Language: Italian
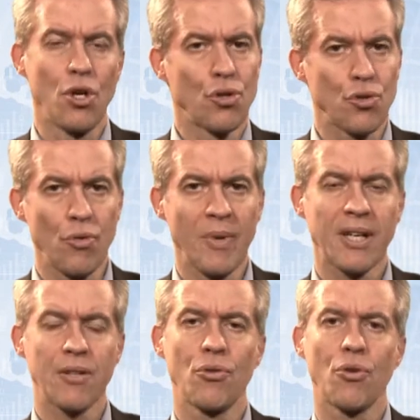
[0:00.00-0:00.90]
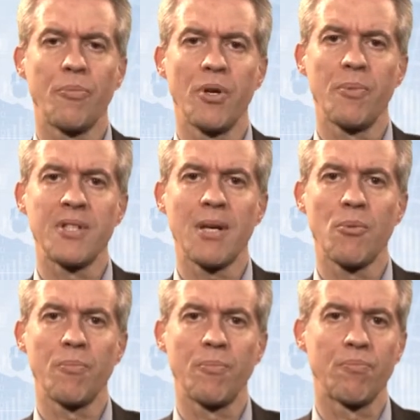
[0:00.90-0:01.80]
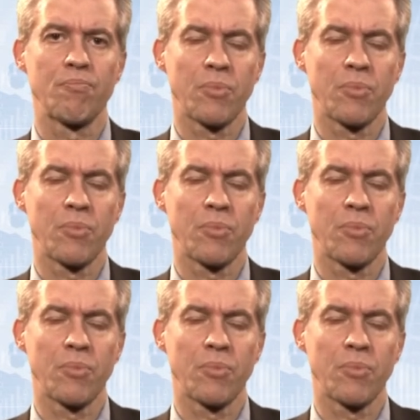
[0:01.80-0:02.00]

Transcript: Sul mercato europeo pensiamo